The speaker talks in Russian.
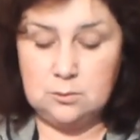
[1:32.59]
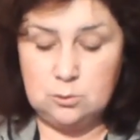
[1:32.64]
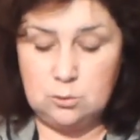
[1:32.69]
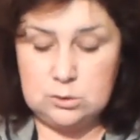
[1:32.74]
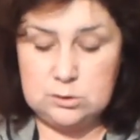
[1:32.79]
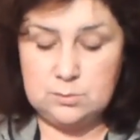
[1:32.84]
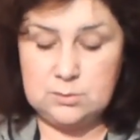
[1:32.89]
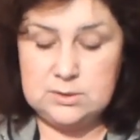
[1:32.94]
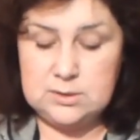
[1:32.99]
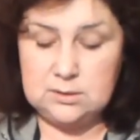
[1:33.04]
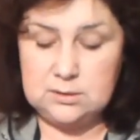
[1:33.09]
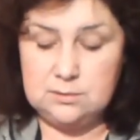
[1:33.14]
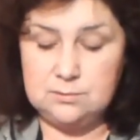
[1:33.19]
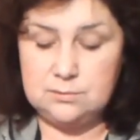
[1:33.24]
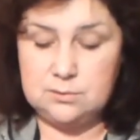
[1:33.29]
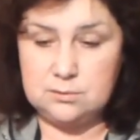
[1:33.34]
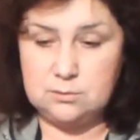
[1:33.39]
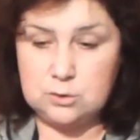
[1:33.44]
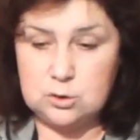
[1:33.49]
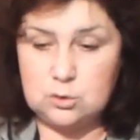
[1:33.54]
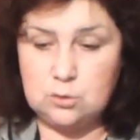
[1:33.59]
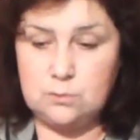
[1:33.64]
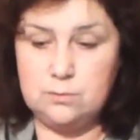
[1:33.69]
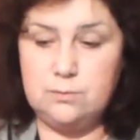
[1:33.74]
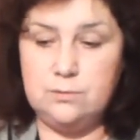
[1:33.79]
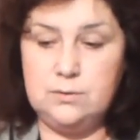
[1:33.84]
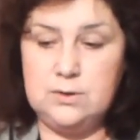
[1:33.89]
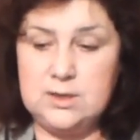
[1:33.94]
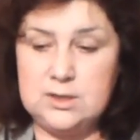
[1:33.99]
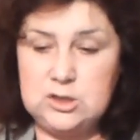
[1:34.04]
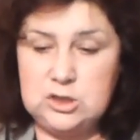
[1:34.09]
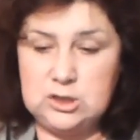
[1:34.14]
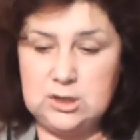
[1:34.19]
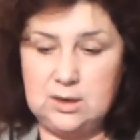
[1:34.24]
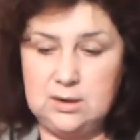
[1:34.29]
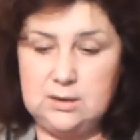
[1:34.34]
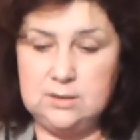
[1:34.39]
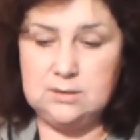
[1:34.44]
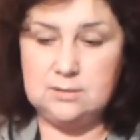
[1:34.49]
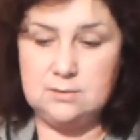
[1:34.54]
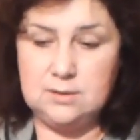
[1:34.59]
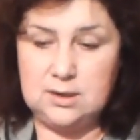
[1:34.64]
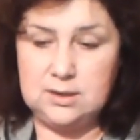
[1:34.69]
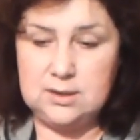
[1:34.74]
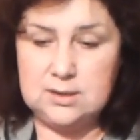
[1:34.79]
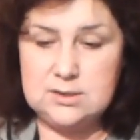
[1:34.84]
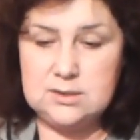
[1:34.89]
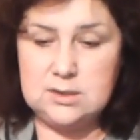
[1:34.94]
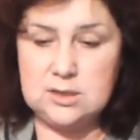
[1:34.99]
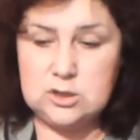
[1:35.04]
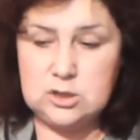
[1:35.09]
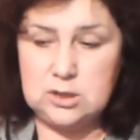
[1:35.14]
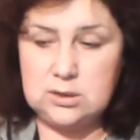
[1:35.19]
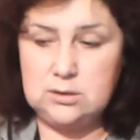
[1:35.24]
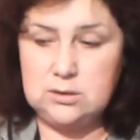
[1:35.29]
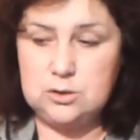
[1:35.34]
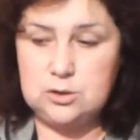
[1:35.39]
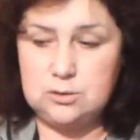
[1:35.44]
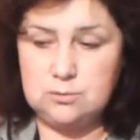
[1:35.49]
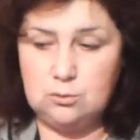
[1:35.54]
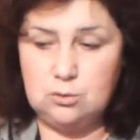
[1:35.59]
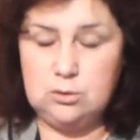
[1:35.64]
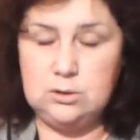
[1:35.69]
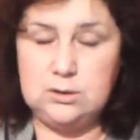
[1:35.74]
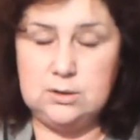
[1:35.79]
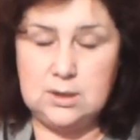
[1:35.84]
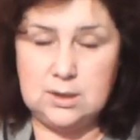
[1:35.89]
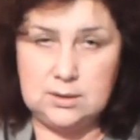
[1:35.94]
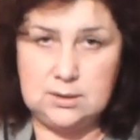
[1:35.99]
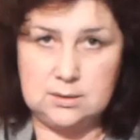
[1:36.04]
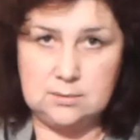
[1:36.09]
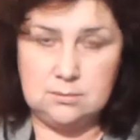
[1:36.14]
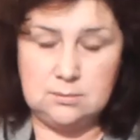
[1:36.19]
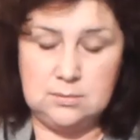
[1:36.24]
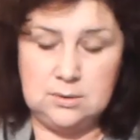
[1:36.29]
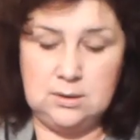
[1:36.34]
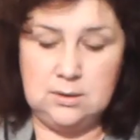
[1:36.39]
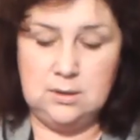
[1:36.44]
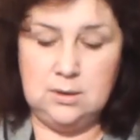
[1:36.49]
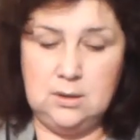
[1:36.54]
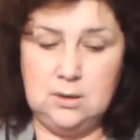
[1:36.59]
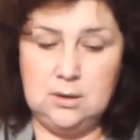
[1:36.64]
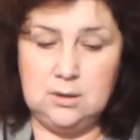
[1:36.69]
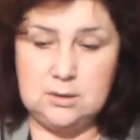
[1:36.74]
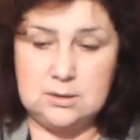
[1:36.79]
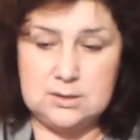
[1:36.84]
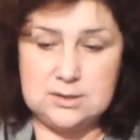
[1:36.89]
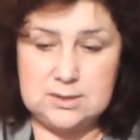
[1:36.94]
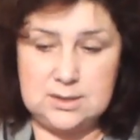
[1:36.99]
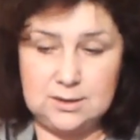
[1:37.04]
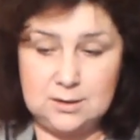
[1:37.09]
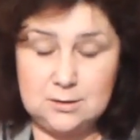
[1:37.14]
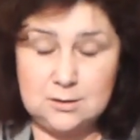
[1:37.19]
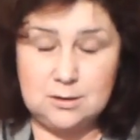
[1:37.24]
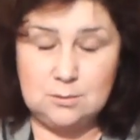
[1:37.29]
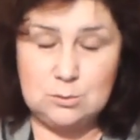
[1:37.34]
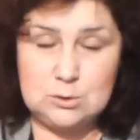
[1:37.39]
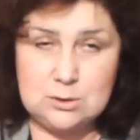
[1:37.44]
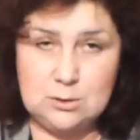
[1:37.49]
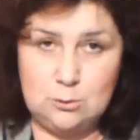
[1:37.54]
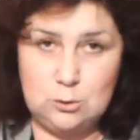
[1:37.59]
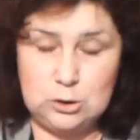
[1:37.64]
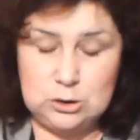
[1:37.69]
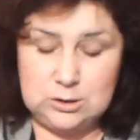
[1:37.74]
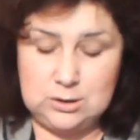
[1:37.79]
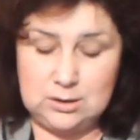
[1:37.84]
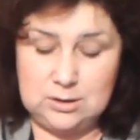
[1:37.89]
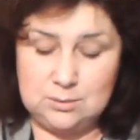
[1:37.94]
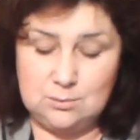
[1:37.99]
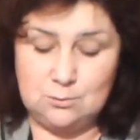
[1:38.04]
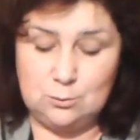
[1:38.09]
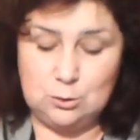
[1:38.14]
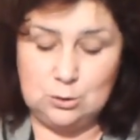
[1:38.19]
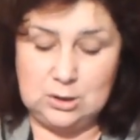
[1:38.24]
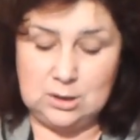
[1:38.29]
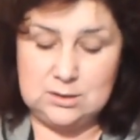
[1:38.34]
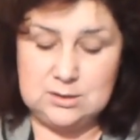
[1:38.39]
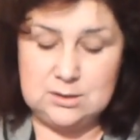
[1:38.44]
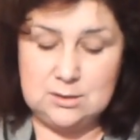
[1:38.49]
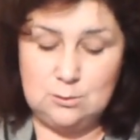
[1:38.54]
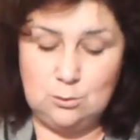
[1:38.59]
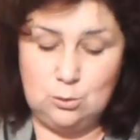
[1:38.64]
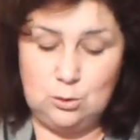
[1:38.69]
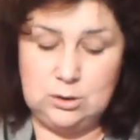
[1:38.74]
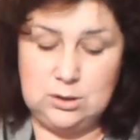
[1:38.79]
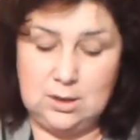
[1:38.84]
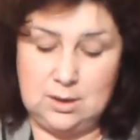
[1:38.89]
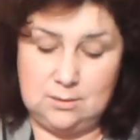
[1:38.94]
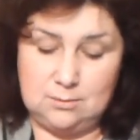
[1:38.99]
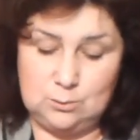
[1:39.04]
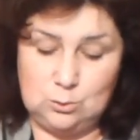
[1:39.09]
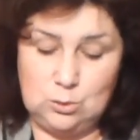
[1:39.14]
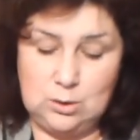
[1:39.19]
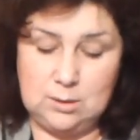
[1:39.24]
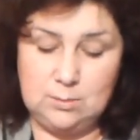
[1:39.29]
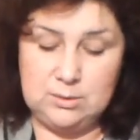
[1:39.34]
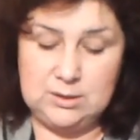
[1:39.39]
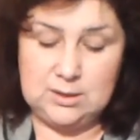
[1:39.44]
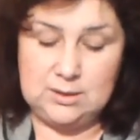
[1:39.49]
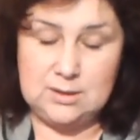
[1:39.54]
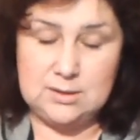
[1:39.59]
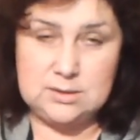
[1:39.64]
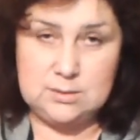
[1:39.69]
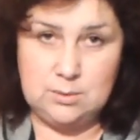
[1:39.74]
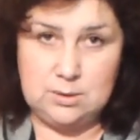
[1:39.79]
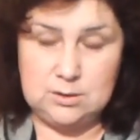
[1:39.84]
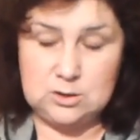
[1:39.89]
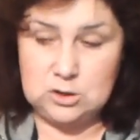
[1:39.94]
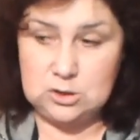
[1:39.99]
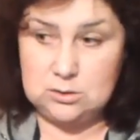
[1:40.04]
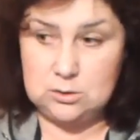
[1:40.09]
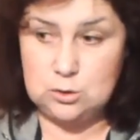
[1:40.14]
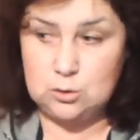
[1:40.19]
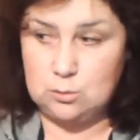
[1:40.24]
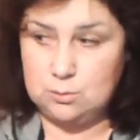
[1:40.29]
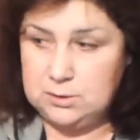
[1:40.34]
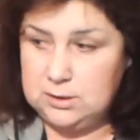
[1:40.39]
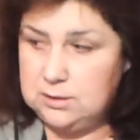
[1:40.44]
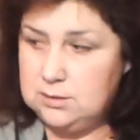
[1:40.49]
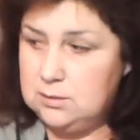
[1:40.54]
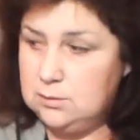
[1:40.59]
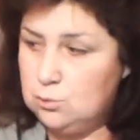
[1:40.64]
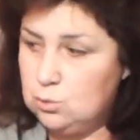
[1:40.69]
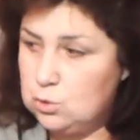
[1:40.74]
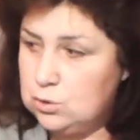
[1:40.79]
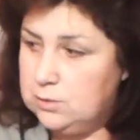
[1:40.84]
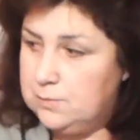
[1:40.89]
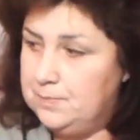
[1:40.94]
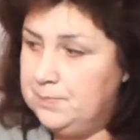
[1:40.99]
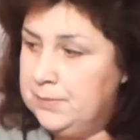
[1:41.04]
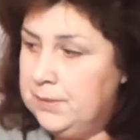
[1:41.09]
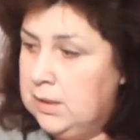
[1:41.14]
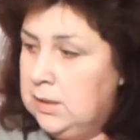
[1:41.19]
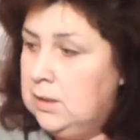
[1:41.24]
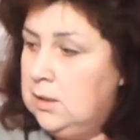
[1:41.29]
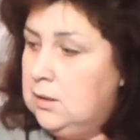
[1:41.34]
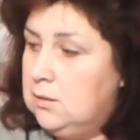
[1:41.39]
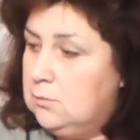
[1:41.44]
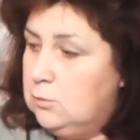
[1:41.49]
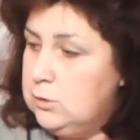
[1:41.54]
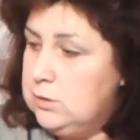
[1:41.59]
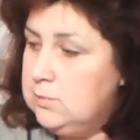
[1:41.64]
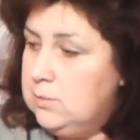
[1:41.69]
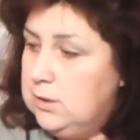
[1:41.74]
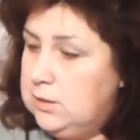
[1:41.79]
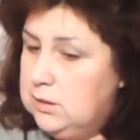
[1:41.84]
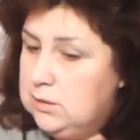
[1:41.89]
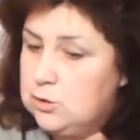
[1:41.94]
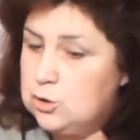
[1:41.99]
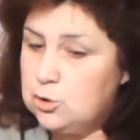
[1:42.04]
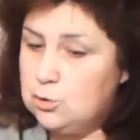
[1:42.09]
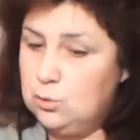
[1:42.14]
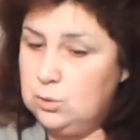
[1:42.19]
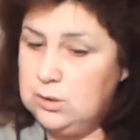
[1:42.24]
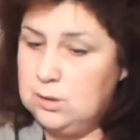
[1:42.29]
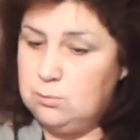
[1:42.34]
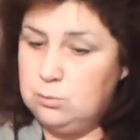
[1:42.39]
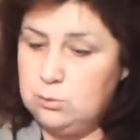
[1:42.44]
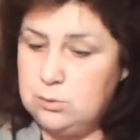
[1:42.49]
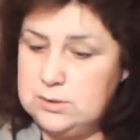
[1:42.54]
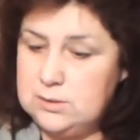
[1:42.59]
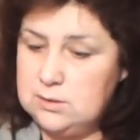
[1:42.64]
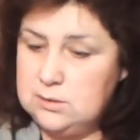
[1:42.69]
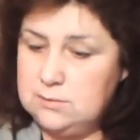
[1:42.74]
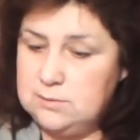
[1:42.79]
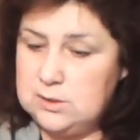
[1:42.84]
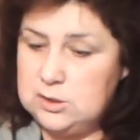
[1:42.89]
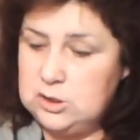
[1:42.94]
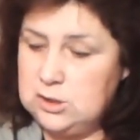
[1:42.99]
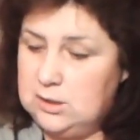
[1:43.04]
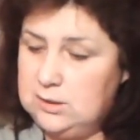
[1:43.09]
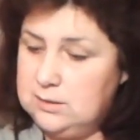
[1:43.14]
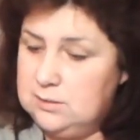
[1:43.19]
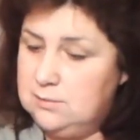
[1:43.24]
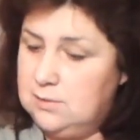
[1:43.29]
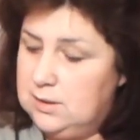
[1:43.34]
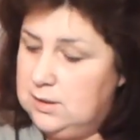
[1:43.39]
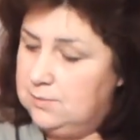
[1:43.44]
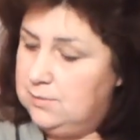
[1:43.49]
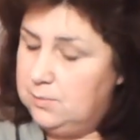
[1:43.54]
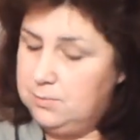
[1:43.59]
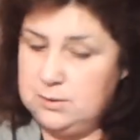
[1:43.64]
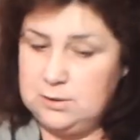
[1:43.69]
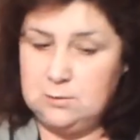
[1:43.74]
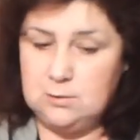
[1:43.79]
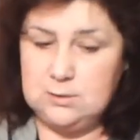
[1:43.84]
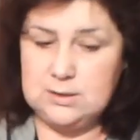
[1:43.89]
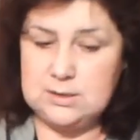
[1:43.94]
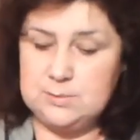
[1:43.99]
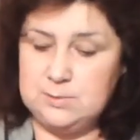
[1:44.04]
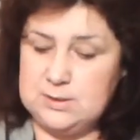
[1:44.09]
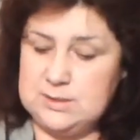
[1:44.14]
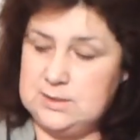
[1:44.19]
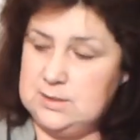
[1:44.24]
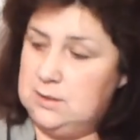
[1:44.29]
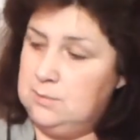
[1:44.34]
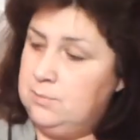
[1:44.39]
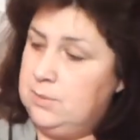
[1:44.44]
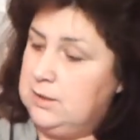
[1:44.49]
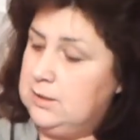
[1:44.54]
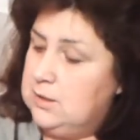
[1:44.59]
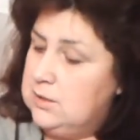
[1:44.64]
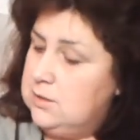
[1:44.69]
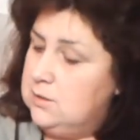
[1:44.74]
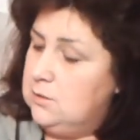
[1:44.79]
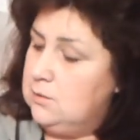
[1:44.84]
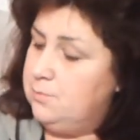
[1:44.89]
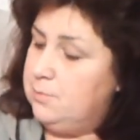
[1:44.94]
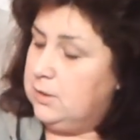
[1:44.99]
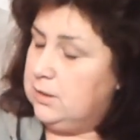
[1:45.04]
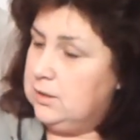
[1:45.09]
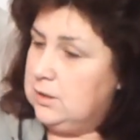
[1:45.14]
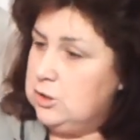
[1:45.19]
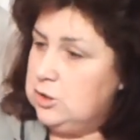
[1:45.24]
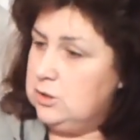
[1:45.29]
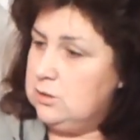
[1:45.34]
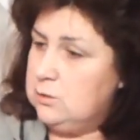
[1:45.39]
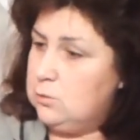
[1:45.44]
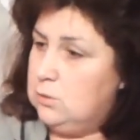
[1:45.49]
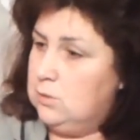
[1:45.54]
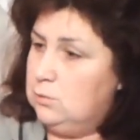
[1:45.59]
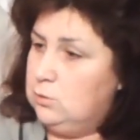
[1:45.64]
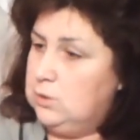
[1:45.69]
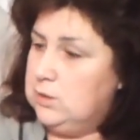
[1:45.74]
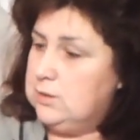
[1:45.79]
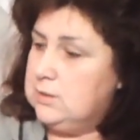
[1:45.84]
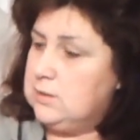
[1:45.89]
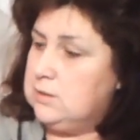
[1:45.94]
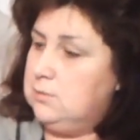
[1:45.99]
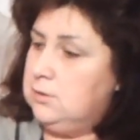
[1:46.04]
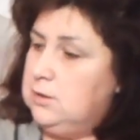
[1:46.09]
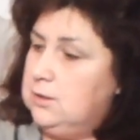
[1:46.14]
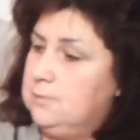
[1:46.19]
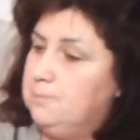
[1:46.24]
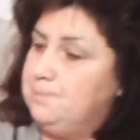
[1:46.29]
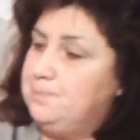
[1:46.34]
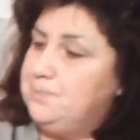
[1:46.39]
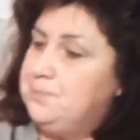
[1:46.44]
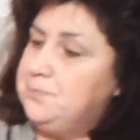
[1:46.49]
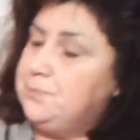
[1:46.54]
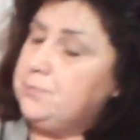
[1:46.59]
То есть мы делаем вывод, что в начале января сажать ничего не надо. За редким исключением, вот как делаю я. Ну, как бы я для себя решила, что мне это нужно. Вот смотрите, что я буду делать в начале января. Во-первых, я специально притащила, притащила сюда вот эти цветы.